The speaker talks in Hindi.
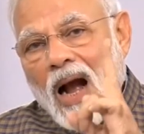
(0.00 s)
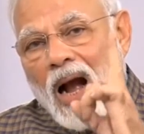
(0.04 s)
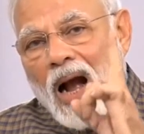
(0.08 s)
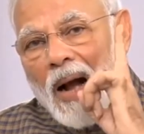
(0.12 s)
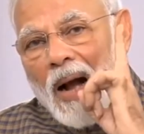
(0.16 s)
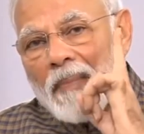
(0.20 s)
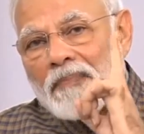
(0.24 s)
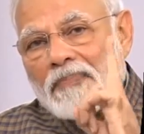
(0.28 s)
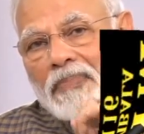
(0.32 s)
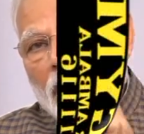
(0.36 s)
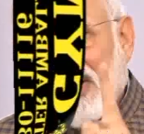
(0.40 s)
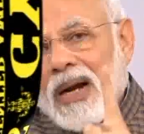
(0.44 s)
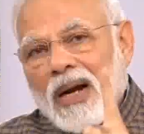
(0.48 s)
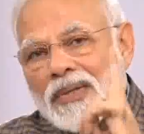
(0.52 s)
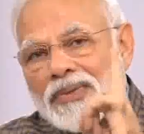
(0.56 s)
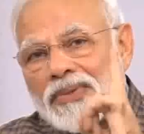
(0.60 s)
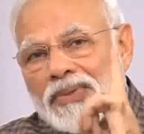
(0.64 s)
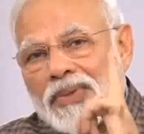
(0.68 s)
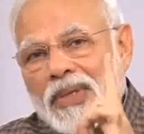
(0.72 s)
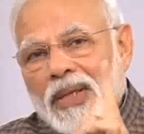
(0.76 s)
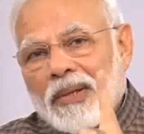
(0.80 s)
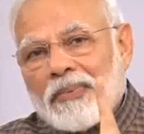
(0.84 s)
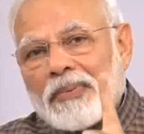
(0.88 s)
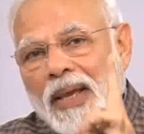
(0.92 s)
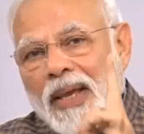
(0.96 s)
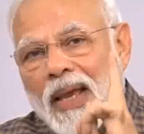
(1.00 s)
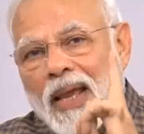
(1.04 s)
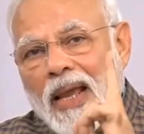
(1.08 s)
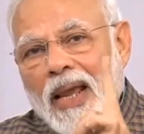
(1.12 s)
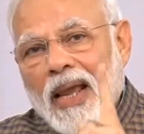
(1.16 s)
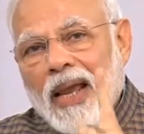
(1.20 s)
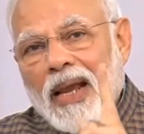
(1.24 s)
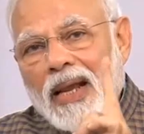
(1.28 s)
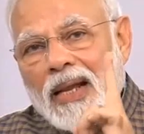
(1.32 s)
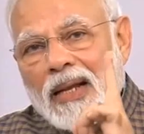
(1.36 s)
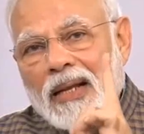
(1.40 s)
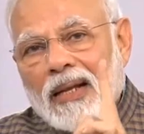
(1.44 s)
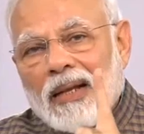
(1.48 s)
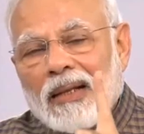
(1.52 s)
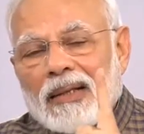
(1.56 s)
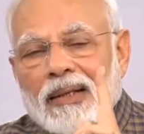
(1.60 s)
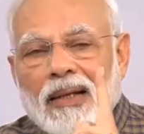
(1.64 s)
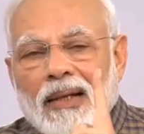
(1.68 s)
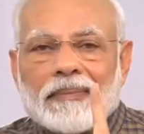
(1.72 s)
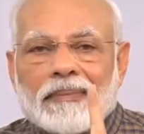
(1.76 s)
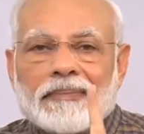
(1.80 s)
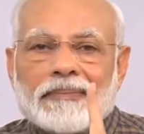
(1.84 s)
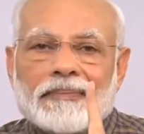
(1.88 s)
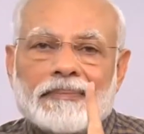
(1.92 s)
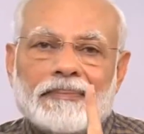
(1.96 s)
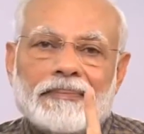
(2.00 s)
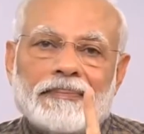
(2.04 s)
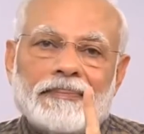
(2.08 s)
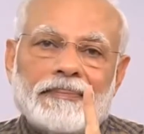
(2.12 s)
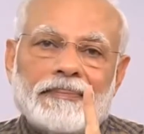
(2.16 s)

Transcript: आपका सिर्फ एक कदम